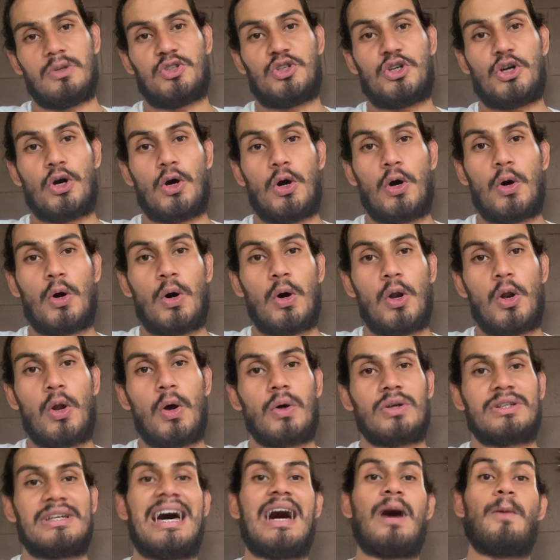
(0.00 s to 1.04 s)
yo
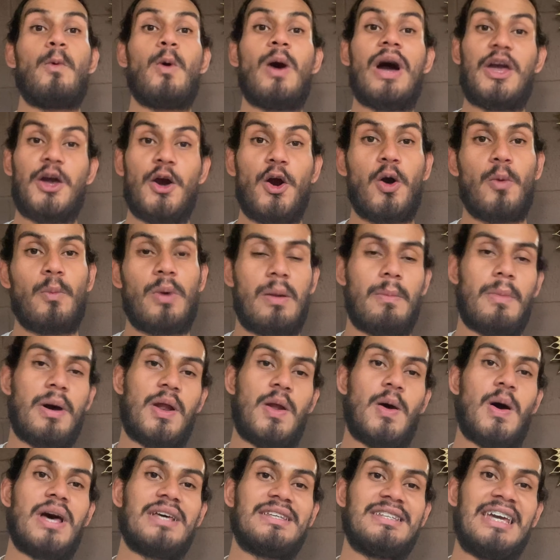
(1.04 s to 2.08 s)
los amo a ellos como
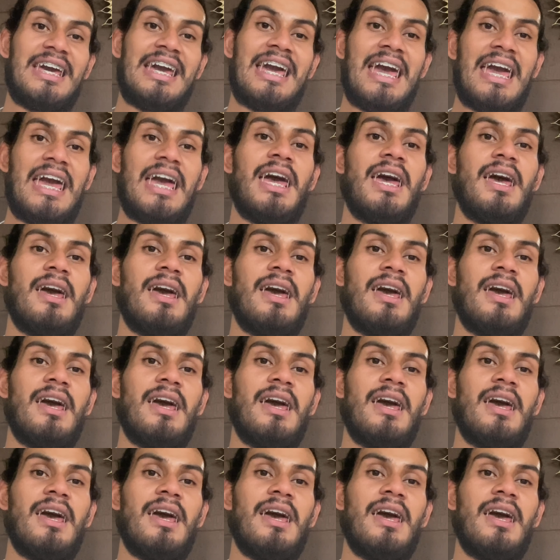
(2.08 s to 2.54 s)
hermanos, así que